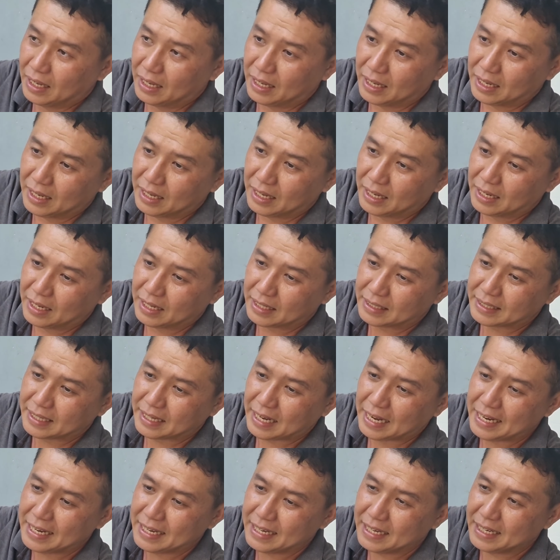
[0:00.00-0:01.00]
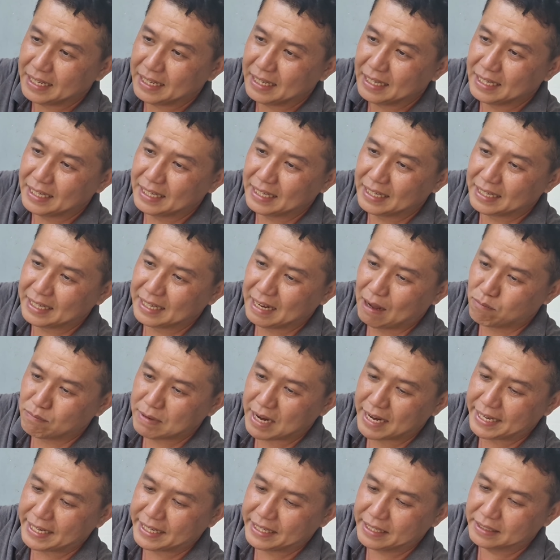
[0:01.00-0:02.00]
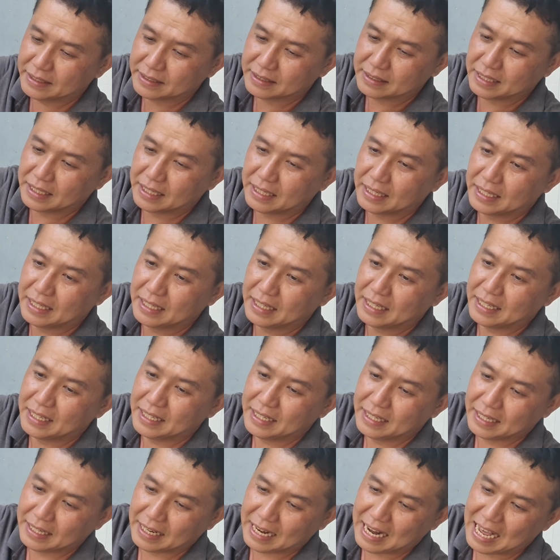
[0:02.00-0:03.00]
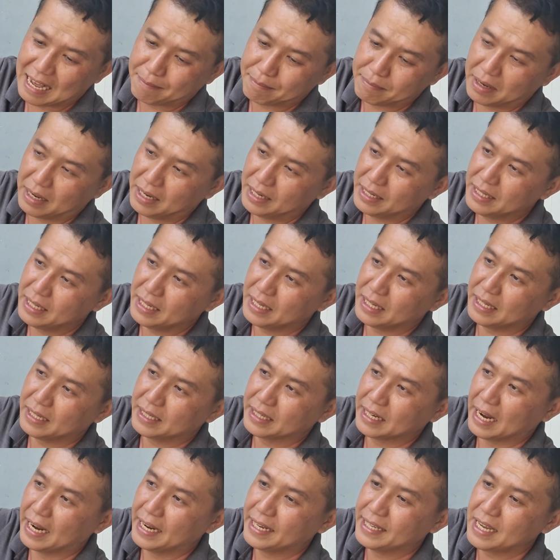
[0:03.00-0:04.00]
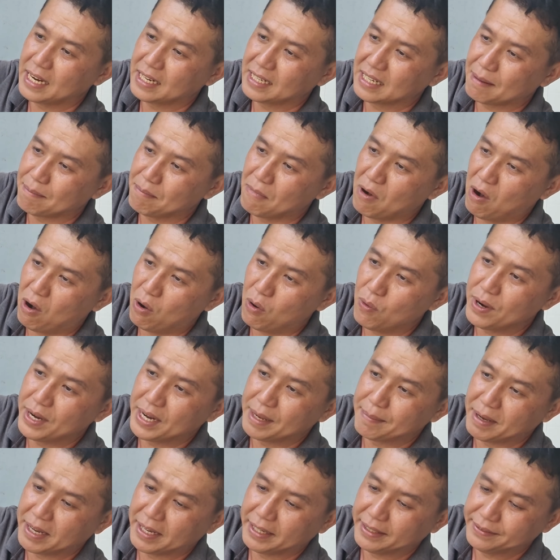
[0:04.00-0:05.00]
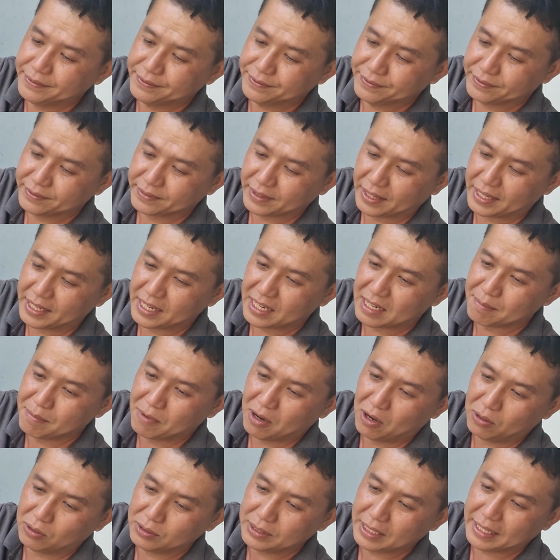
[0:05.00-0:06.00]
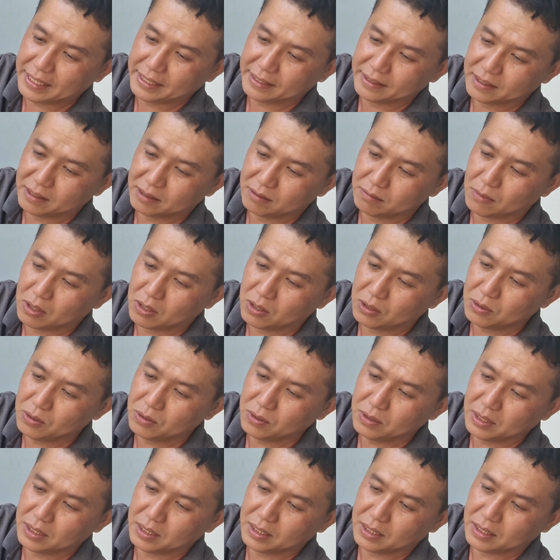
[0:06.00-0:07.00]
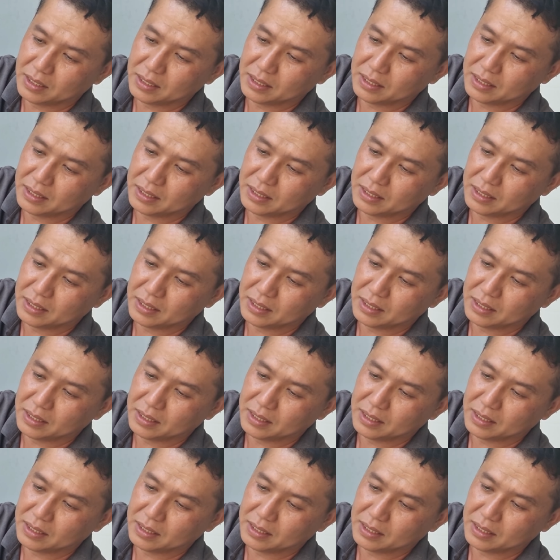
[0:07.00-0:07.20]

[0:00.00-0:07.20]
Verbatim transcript: à, cái lòng này được ờ, làm bởi nghệ nhân năm hổ anh em ha nghệ nhân năm hổ nha ông bố